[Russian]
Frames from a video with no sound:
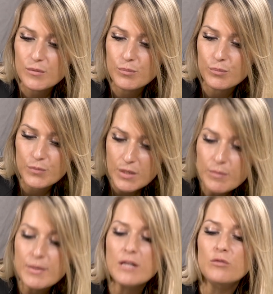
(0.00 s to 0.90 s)

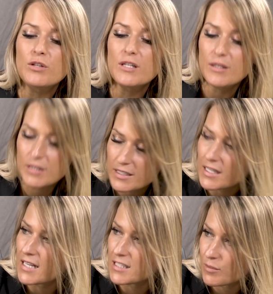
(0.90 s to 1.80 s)
имеют
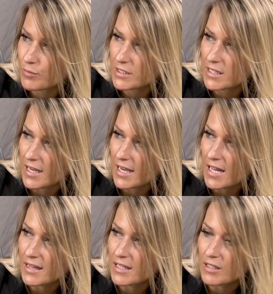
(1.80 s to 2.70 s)
регистрации
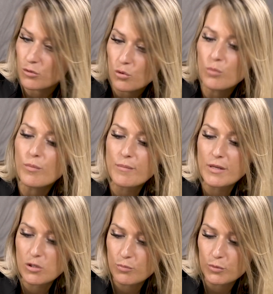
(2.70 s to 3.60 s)
постоянной до
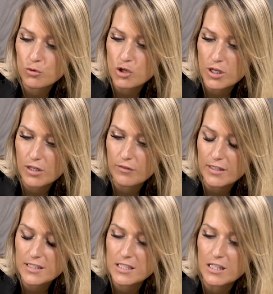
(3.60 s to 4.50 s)
момента получения
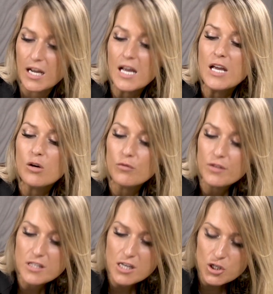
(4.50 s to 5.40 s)
квартиры,
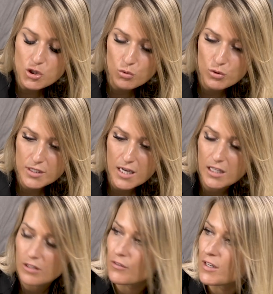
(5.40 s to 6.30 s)
увидели, что из-за
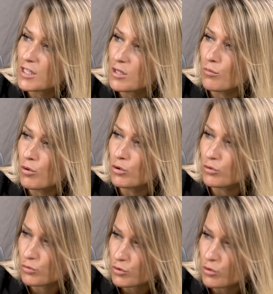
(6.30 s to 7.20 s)
этого они не могут
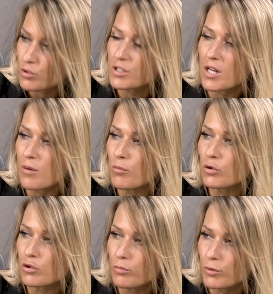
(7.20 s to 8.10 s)
устроиться на работу
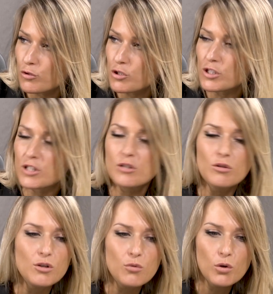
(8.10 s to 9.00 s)
и получить
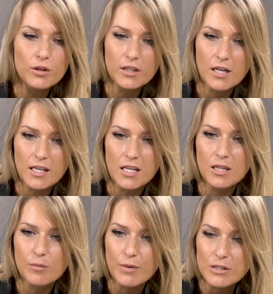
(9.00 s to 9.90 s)
льготы какие-то,
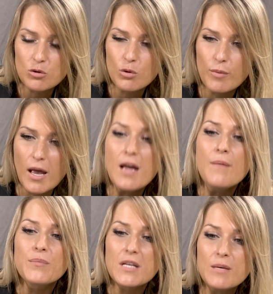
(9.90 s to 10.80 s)
пособия,
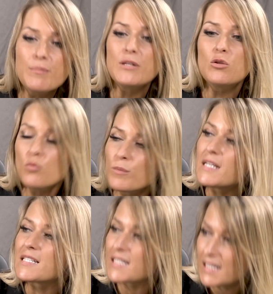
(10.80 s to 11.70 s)
и придумали
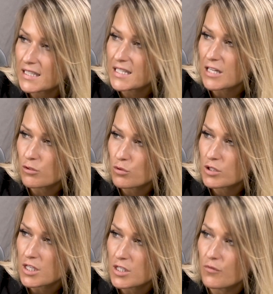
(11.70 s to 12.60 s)
законодательную
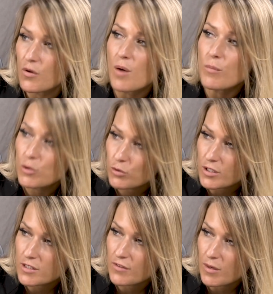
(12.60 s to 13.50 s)
инициативу, а мы ее
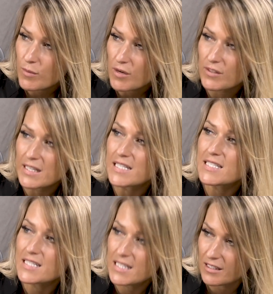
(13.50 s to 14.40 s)
трансформировали и
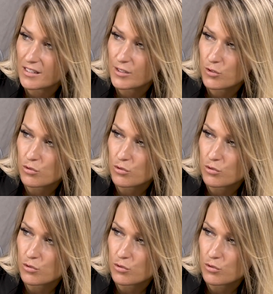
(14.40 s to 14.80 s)
сделали ее